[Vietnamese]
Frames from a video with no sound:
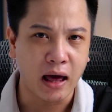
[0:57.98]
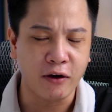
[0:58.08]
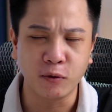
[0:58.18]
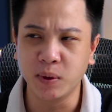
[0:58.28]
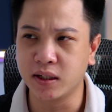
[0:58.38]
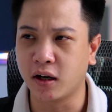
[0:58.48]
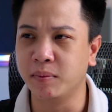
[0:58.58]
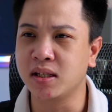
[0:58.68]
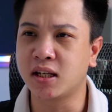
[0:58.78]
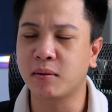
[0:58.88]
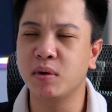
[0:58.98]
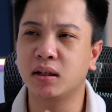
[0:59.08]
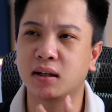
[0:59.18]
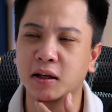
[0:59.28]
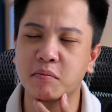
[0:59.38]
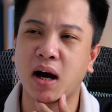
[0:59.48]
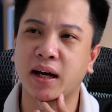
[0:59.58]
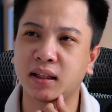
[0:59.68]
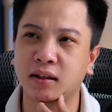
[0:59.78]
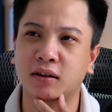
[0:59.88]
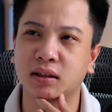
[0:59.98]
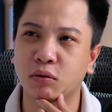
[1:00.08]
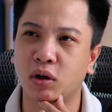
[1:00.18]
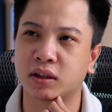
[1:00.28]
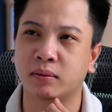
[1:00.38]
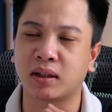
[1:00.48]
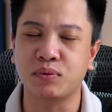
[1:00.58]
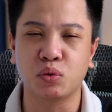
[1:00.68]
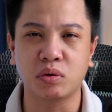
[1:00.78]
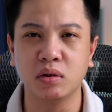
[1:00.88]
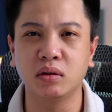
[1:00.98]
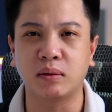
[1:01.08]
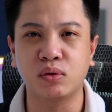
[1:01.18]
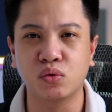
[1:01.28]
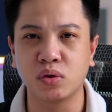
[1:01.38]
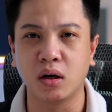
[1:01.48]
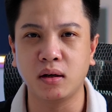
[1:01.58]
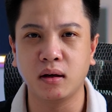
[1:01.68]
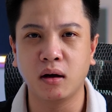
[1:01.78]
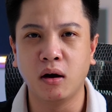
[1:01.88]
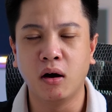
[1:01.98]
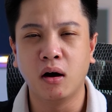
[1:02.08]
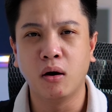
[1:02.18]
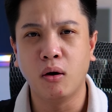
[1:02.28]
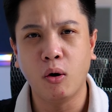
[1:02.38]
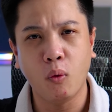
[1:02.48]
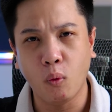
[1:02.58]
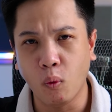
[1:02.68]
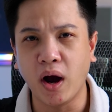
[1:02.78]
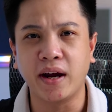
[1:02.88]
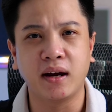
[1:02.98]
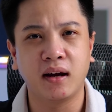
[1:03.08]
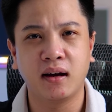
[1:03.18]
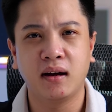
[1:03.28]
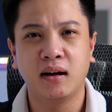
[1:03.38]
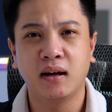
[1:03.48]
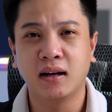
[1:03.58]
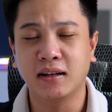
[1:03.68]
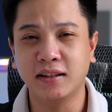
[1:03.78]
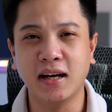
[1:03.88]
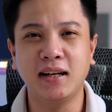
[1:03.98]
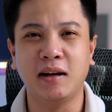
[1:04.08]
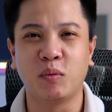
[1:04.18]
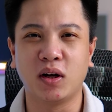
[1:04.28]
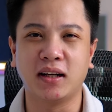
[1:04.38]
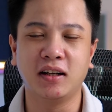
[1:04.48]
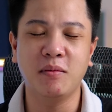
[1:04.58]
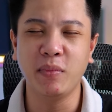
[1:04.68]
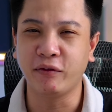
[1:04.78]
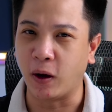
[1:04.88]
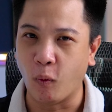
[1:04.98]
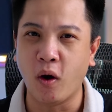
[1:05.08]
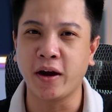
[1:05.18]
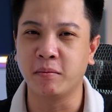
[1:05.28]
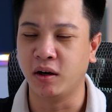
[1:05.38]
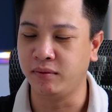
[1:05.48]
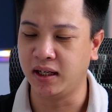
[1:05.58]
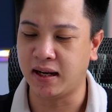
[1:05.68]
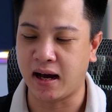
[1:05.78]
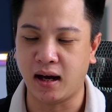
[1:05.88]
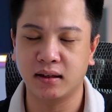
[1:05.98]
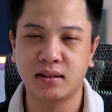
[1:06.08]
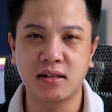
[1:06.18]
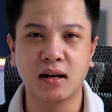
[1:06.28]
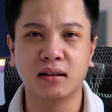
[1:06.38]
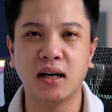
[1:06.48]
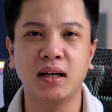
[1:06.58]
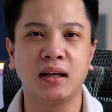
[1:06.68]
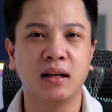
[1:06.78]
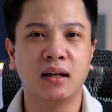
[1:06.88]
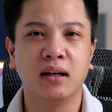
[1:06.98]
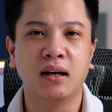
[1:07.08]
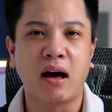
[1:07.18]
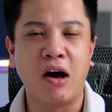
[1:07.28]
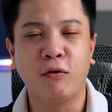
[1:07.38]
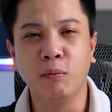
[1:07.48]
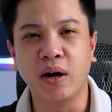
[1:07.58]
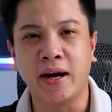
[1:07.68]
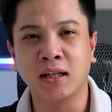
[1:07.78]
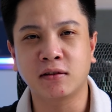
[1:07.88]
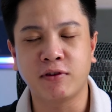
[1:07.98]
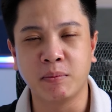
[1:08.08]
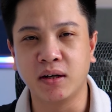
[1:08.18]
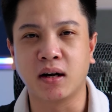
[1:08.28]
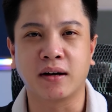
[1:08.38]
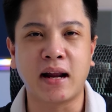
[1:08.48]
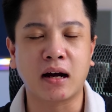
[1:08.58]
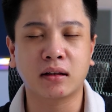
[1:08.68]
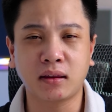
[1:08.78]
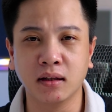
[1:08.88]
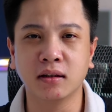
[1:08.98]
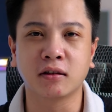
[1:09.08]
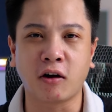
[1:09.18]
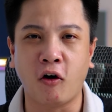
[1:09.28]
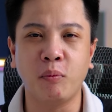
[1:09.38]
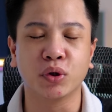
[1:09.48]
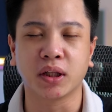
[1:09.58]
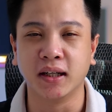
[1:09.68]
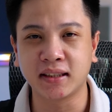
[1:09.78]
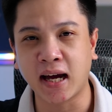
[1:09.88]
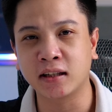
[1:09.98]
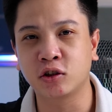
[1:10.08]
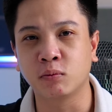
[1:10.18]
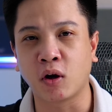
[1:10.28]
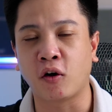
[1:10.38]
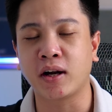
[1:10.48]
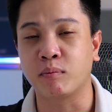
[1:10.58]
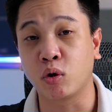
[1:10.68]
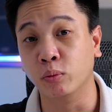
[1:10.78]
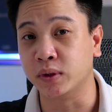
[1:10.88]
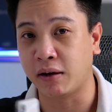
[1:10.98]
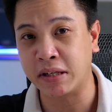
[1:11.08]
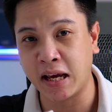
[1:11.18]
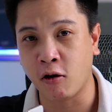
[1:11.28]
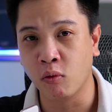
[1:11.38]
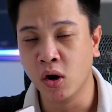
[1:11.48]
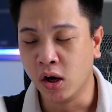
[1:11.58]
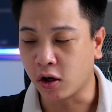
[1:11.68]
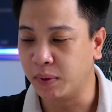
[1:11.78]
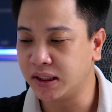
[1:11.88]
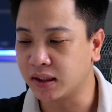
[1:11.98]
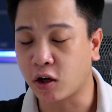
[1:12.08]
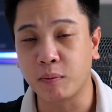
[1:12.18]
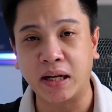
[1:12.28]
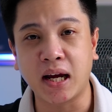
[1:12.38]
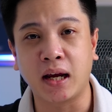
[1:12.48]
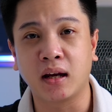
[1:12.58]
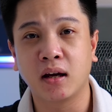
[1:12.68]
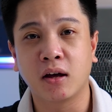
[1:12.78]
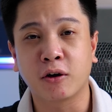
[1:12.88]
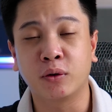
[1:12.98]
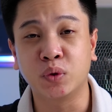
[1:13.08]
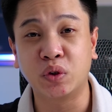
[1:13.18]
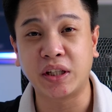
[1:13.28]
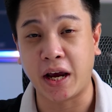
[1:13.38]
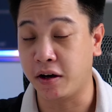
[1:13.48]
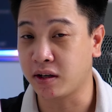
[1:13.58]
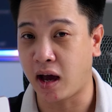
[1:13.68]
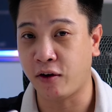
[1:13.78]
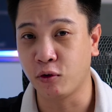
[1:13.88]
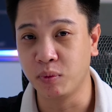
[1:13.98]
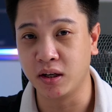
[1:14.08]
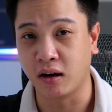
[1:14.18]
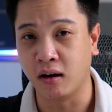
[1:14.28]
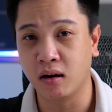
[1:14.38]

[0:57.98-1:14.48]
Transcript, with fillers: iPhone mười R mình check bên ClickBuy thì rơi khoảng tầm tám triệu tư, tám triệu rưỡi. Uầy, đây là một lần nữa mình phải uầy, bởi vì là trước đây iPhone mười S và mười R đã từng có một thời gian chúng nó nằm cùng giá với nhau. Còn bây giờ thì con máy này còn rẻ hơn cả iPhone mười R.